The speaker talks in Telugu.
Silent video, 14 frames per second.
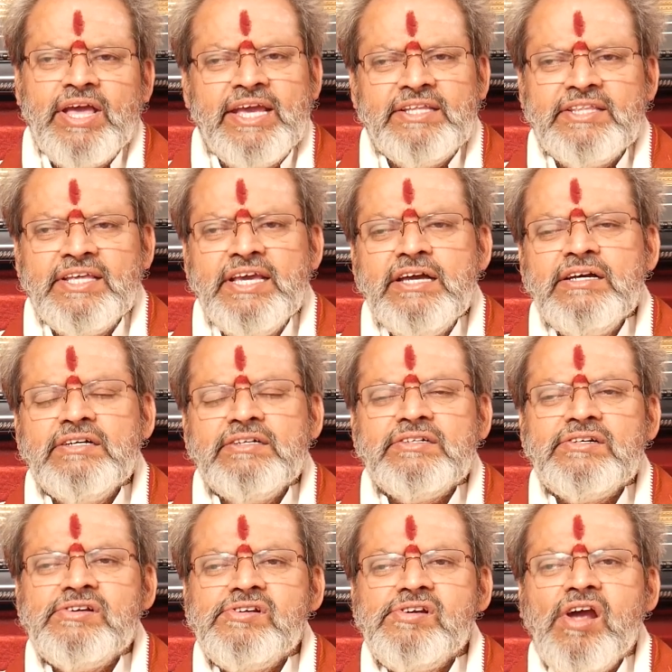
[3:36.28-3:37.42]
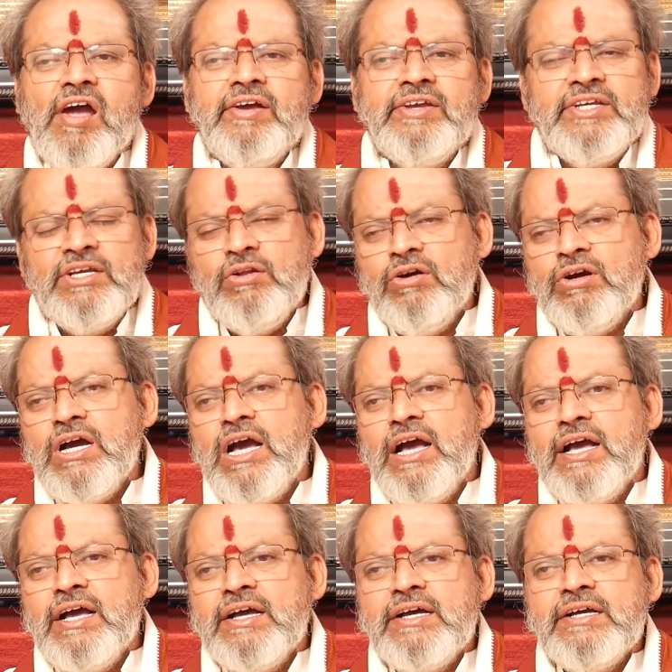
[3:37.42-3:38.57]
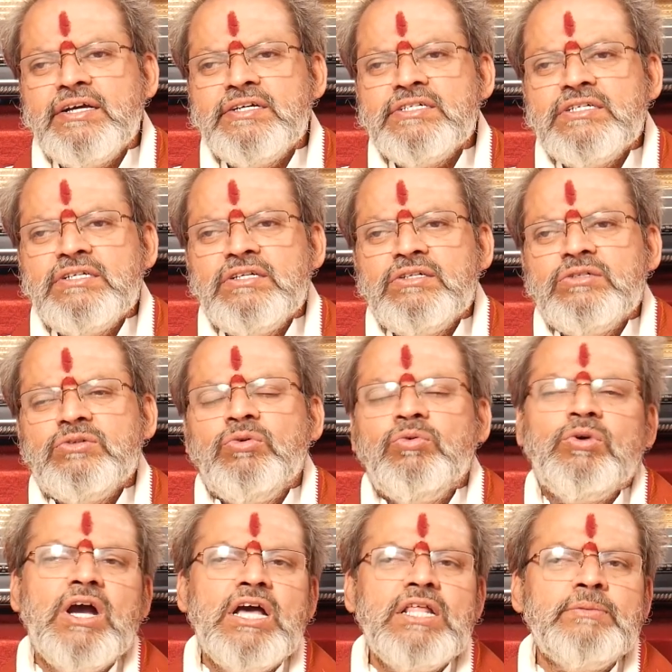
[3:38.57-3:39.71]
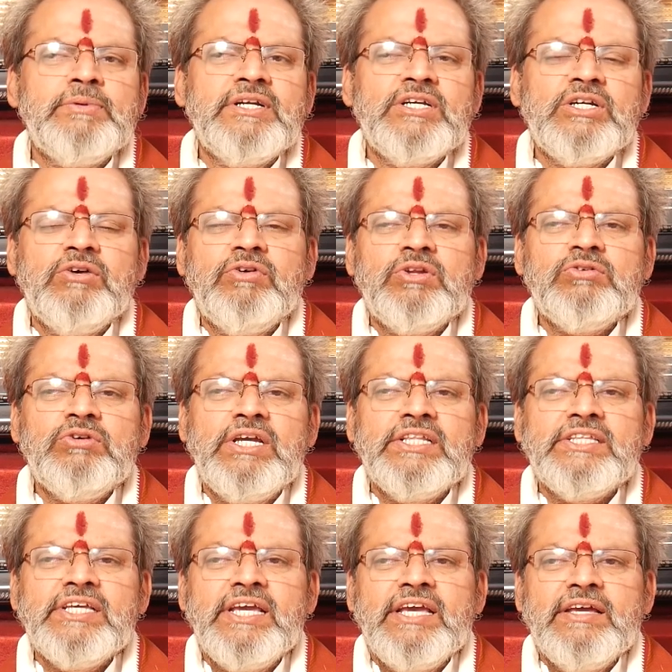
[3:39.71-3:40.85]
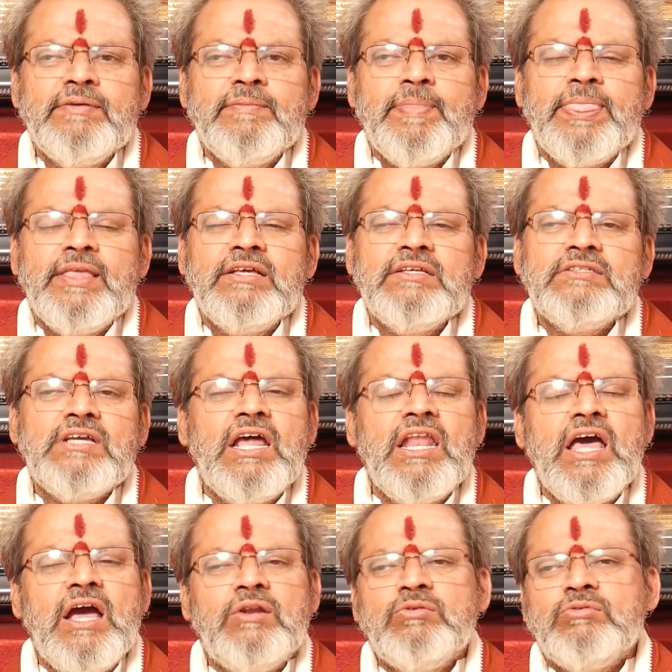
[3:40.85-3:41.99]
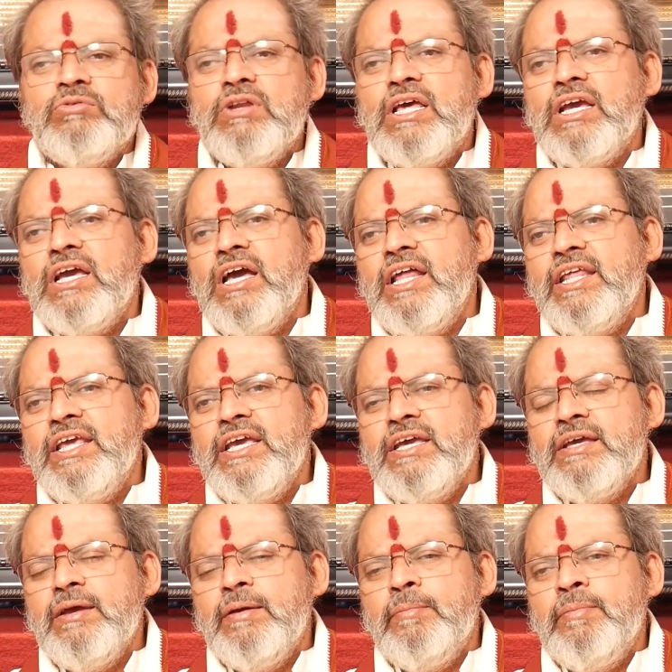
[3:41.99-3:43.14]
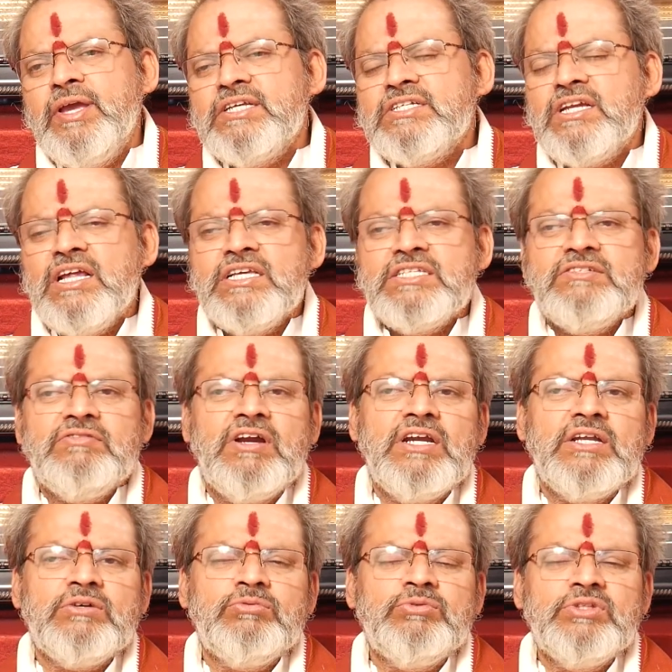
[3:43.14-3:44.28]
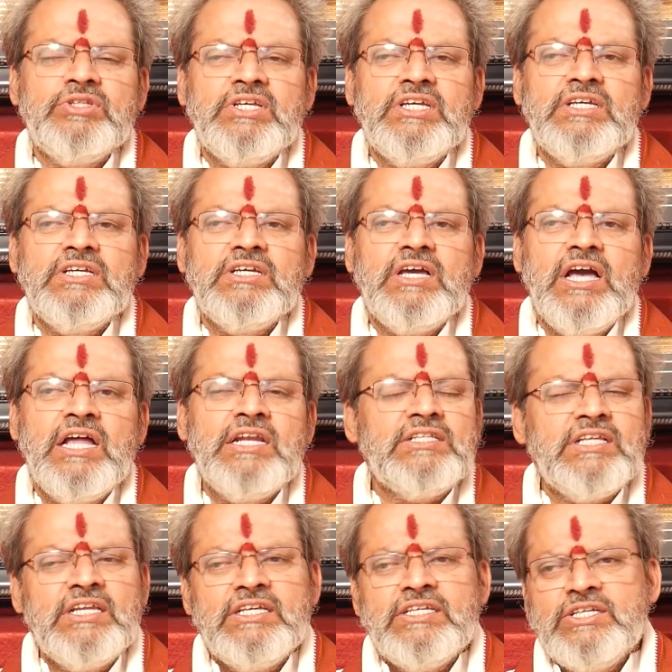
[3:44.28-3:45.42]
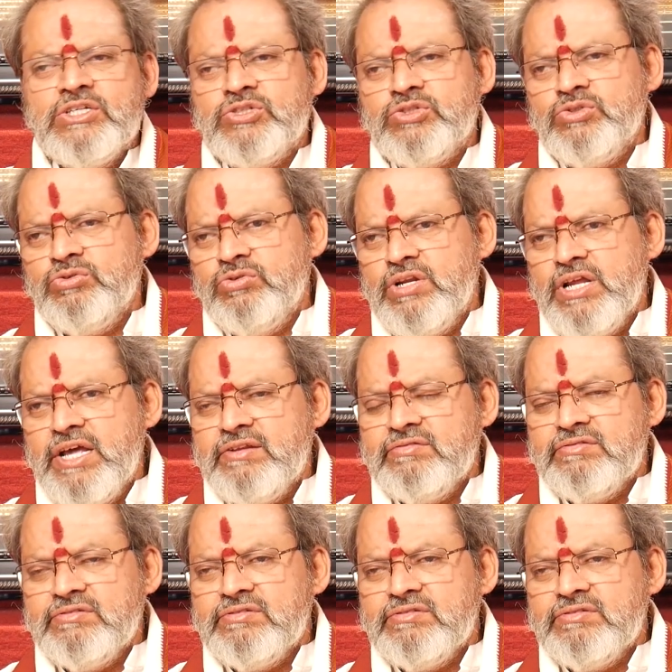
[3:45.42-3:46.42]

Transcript: అయితే ఈలోగా ఉగాది పండుగ వరకు అయితే చాలా అనుకూలంగానే మేషరాశి వాళ్లకు ఉంది అని తెలియజేస్తూ ఉన్నాను